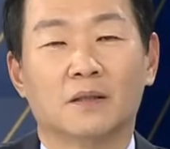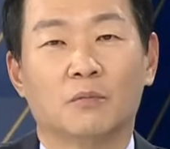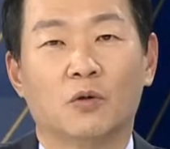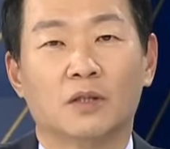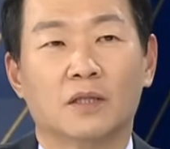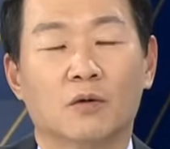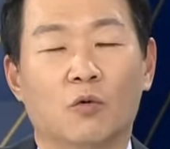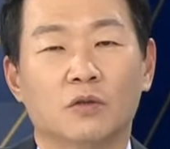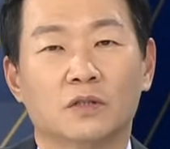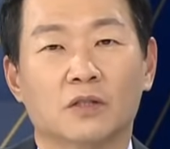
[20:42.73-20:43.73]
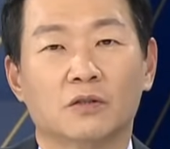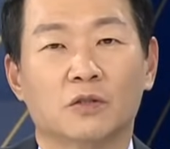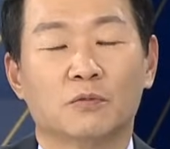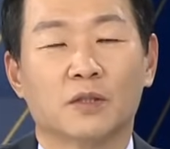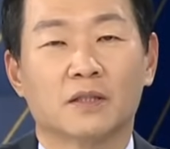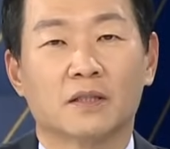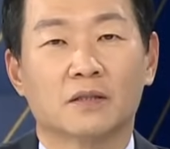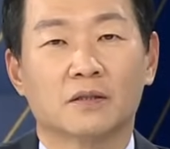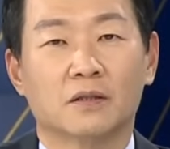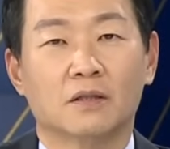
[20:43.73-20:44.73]
본인의 공천 여부에
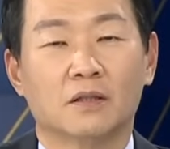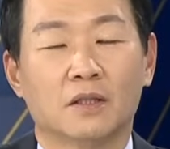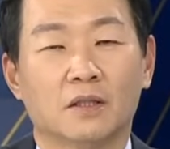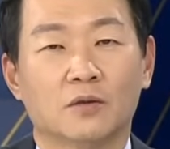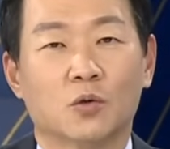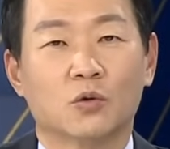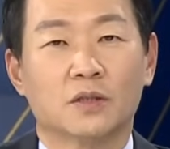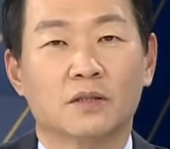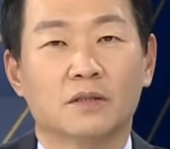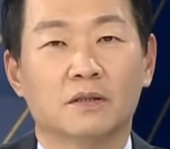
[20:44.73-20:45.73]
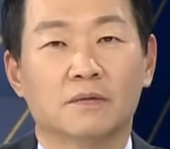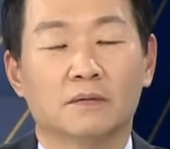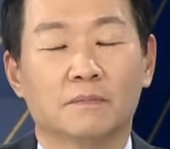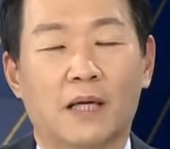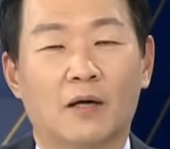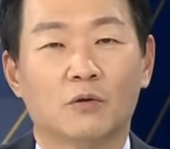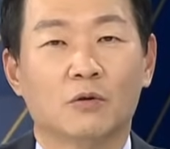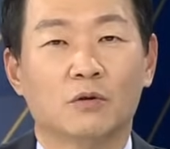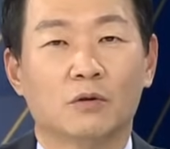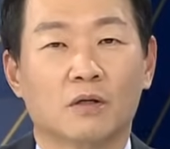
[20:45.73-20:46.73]
따라서 소신을
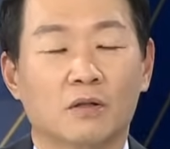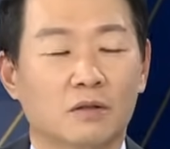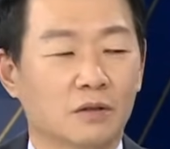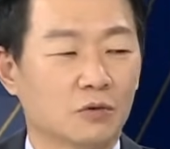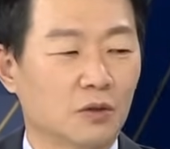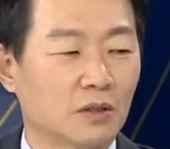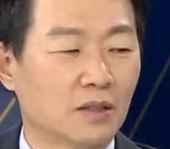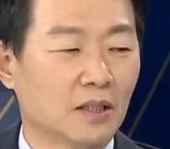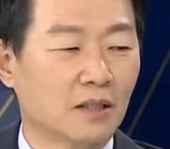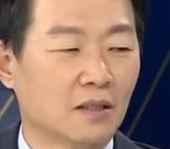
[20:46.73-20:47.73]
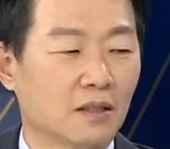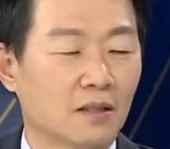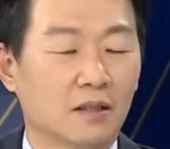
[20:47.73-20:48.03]
바로 꺾을 수 있느냐